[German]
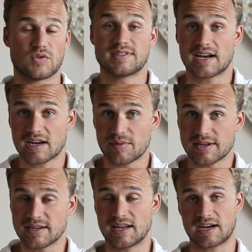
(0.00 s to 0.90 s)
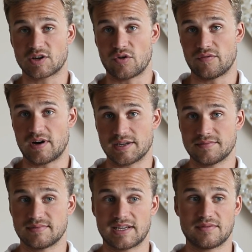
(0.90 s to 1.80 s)
Und da kann man lange drauf
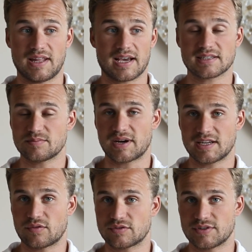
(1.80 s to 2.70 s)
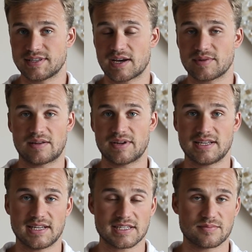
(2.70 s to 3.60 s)
warten, denn wenn die ersten paar nicht funktioniert haben, dann werden
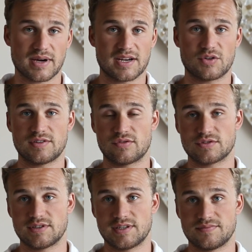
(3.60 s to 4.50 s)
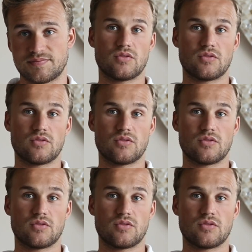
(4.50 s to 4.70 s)
die nächsten beiden auch nicht funktionieren.